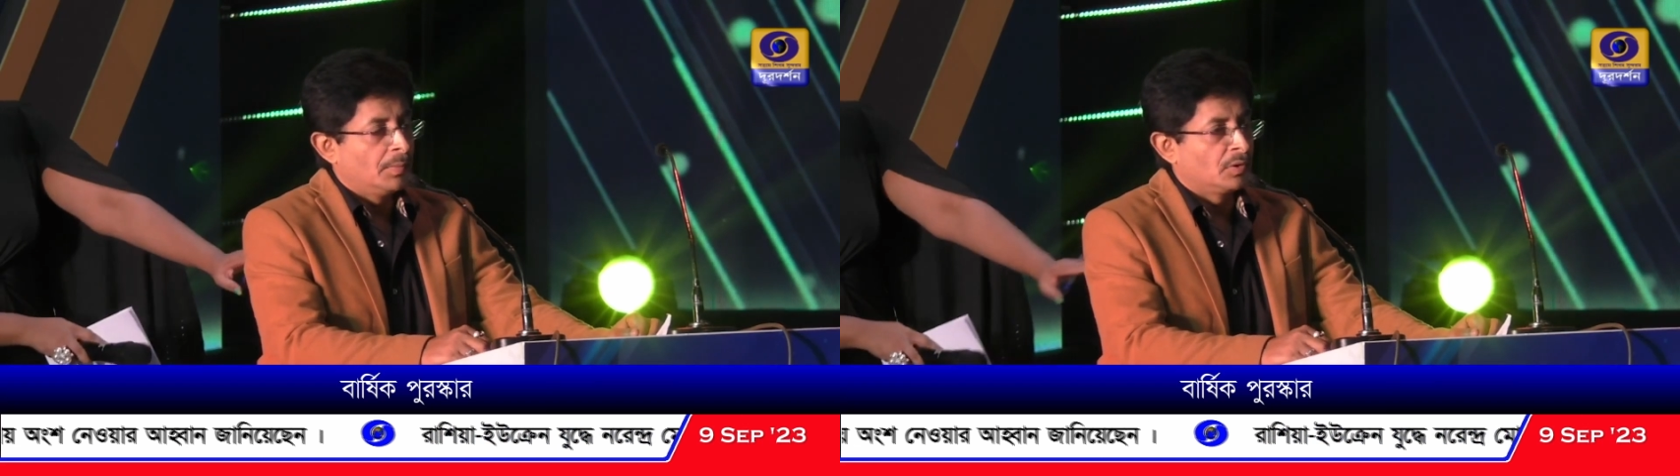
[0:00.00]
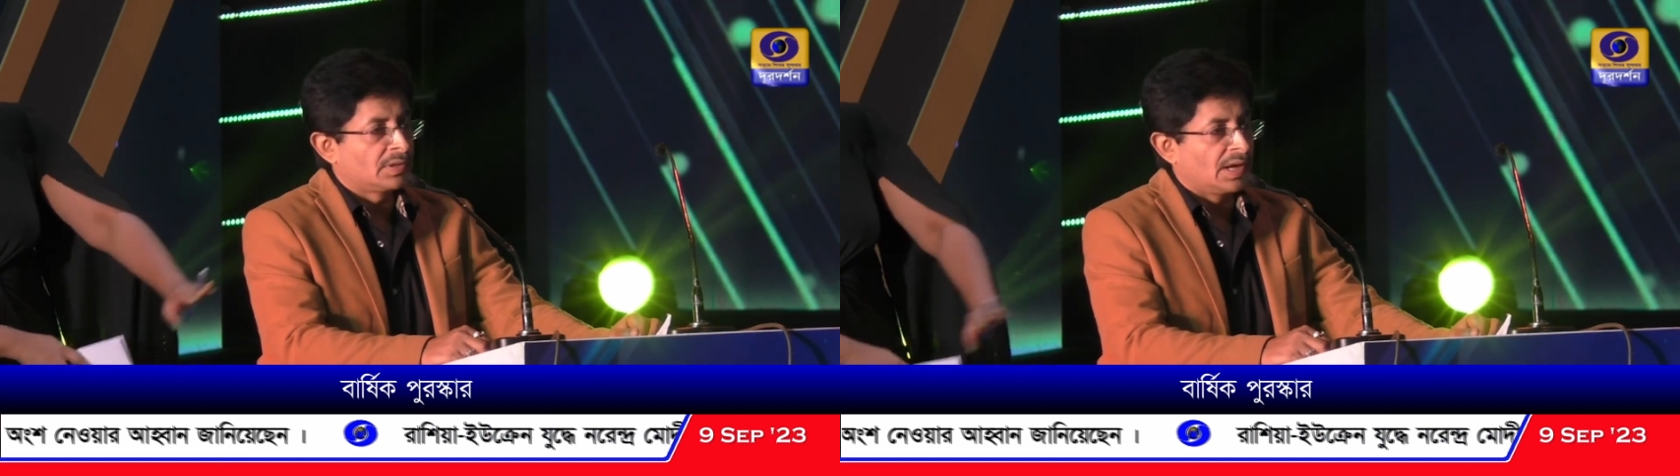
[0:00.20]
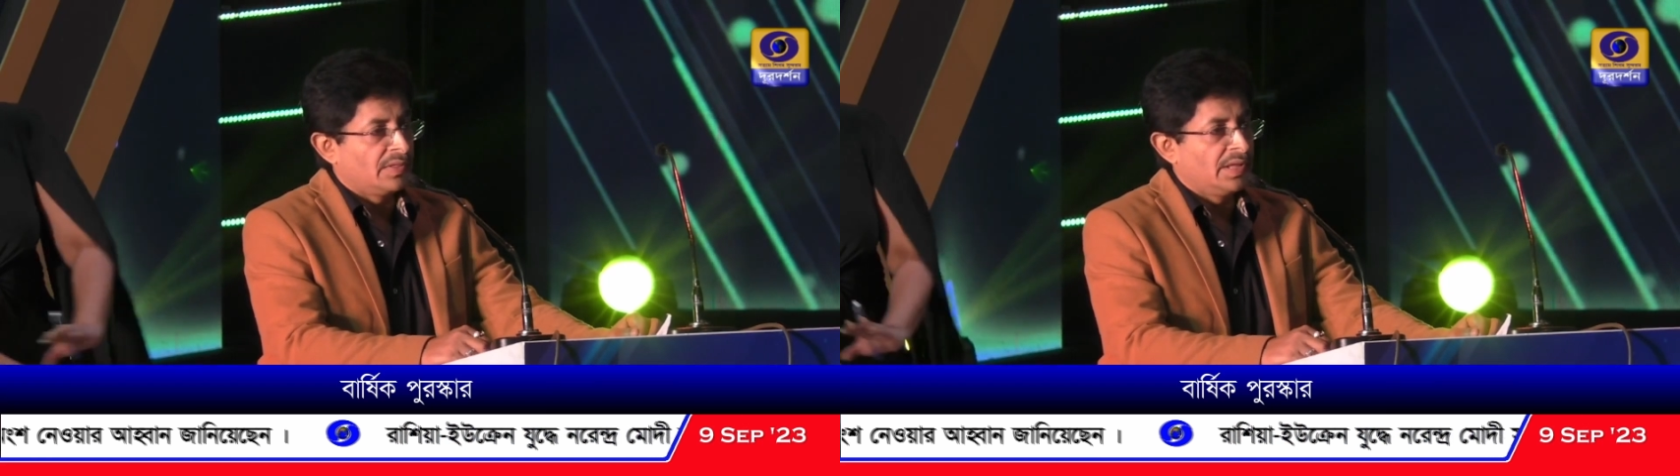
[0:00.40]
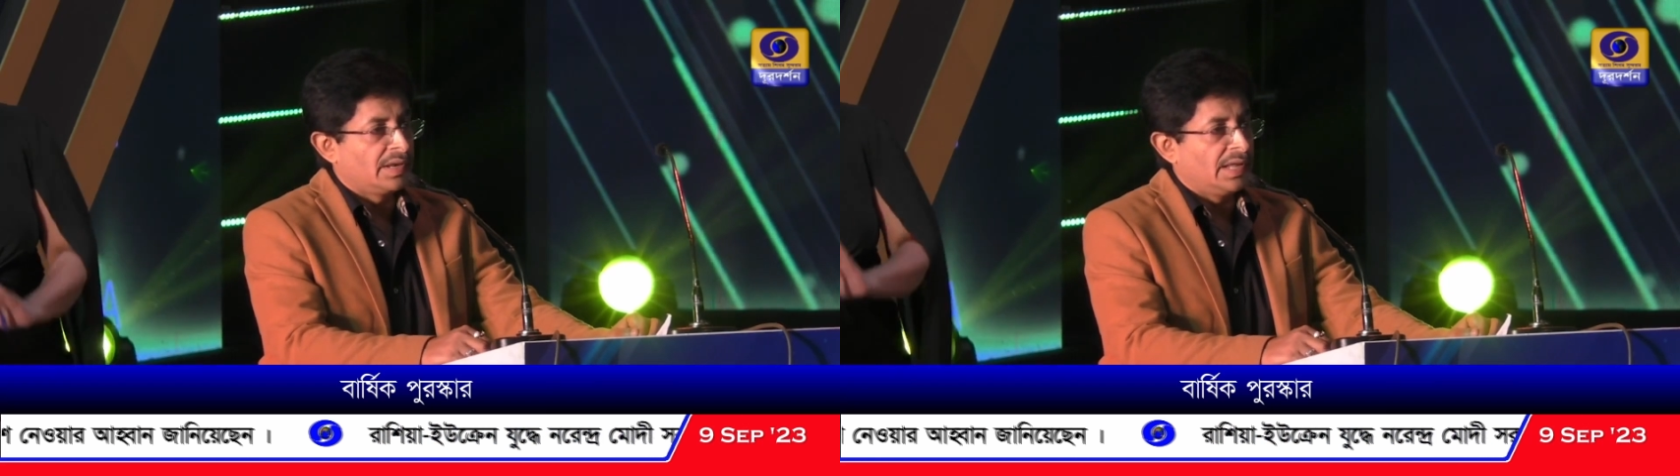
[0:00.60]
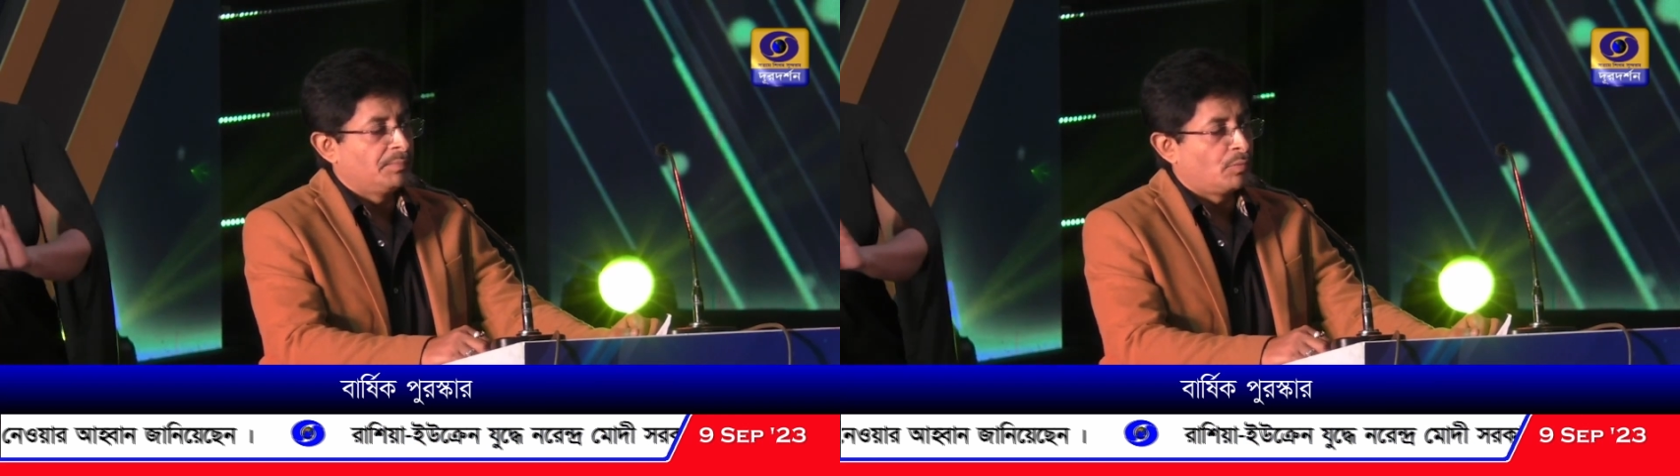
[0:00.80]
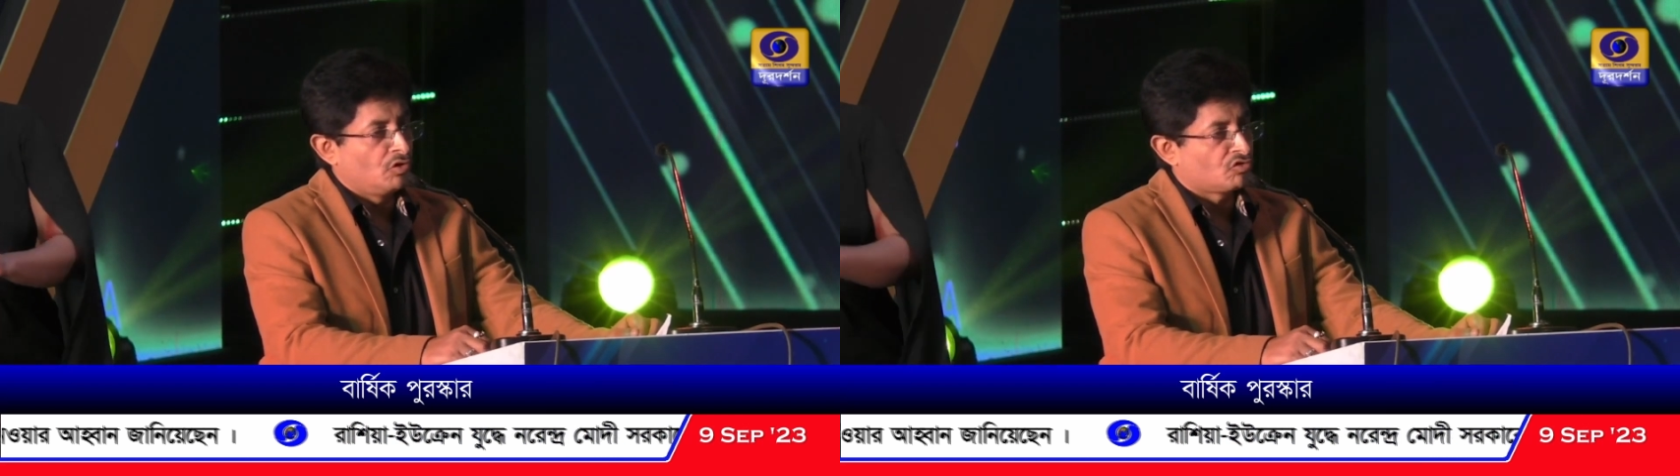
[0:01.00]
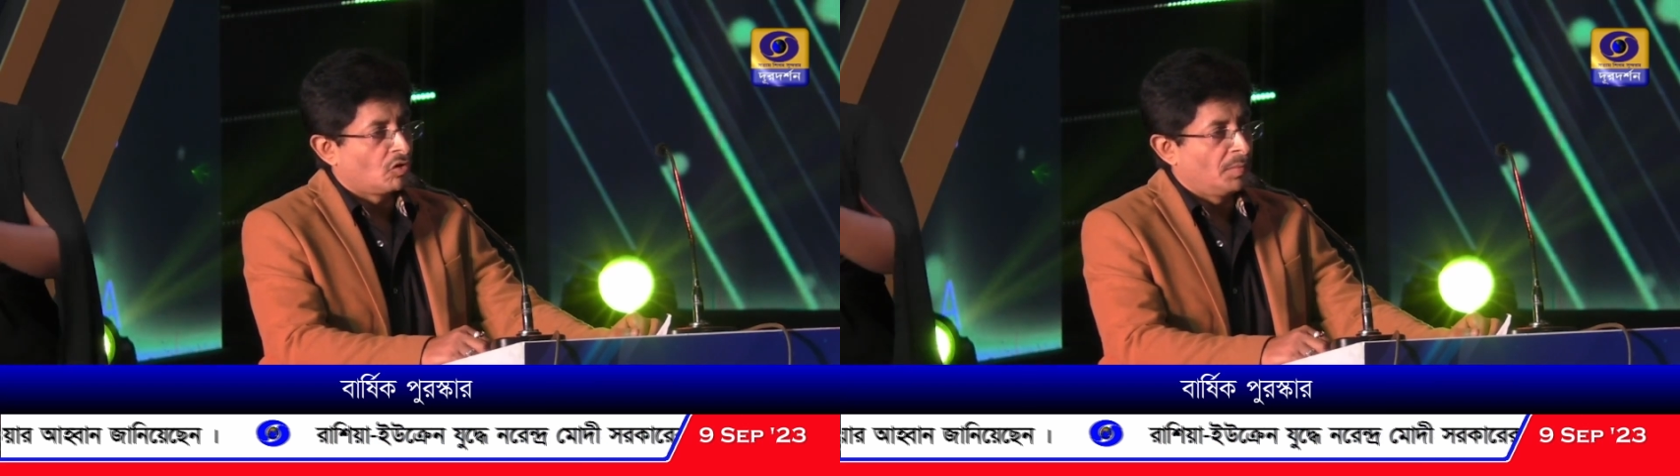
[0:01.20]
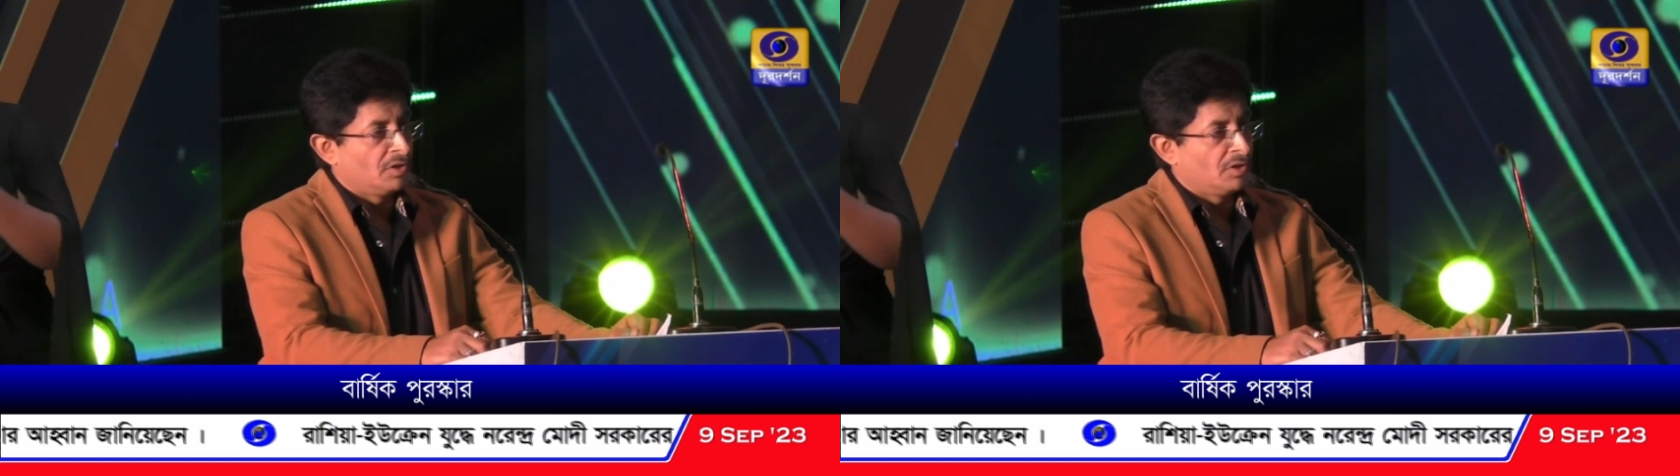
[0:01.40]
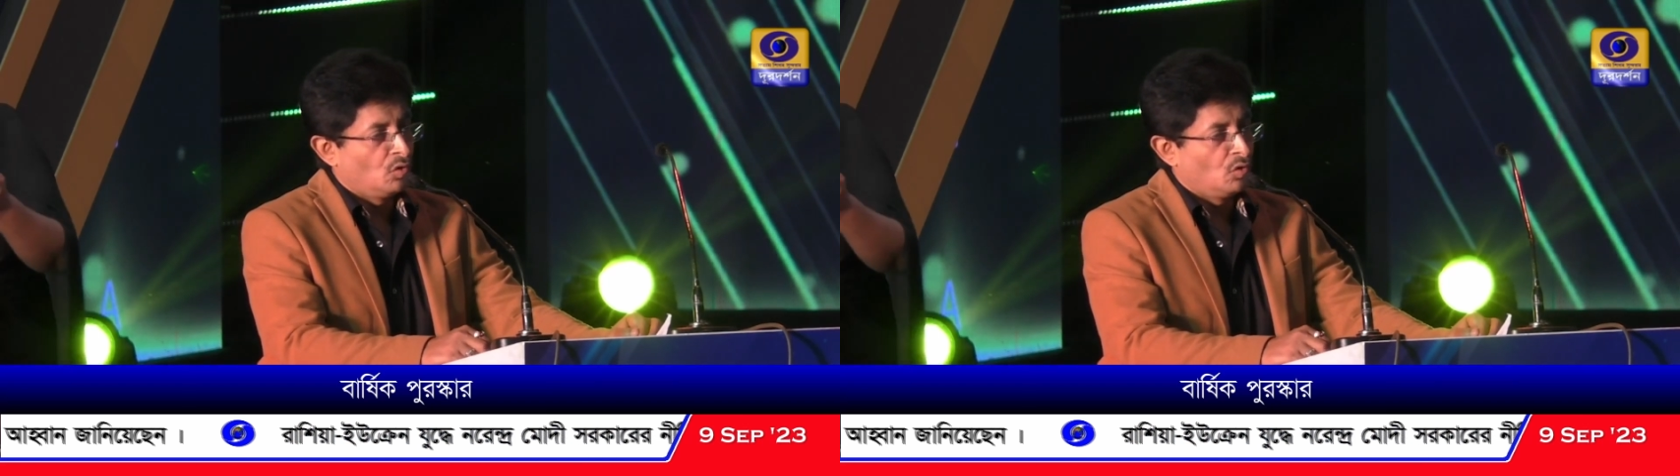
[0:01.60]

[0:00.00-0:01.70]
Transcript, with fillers: এবং তাদের এই পরিশ্রমের